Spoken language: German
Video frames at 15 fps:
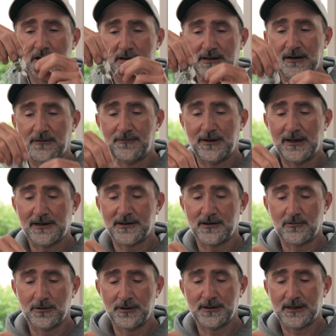dann fällt er
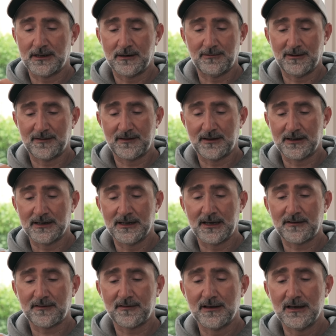runter, da passiert
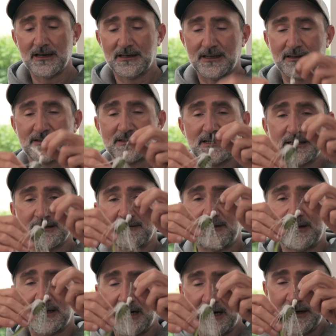nichts, dann ziehe ich ihn
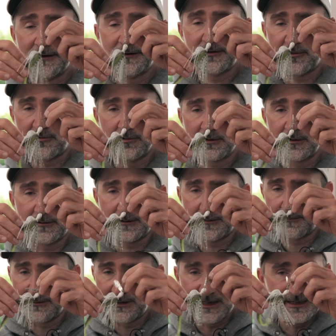wieder an, Druck,
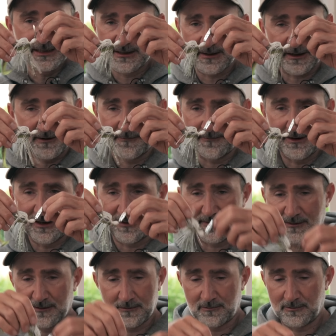Licht,
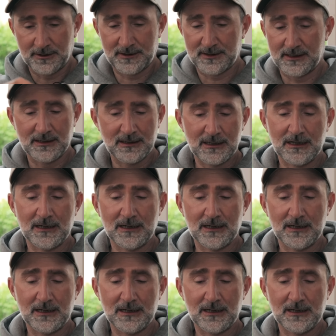Reflexe runter,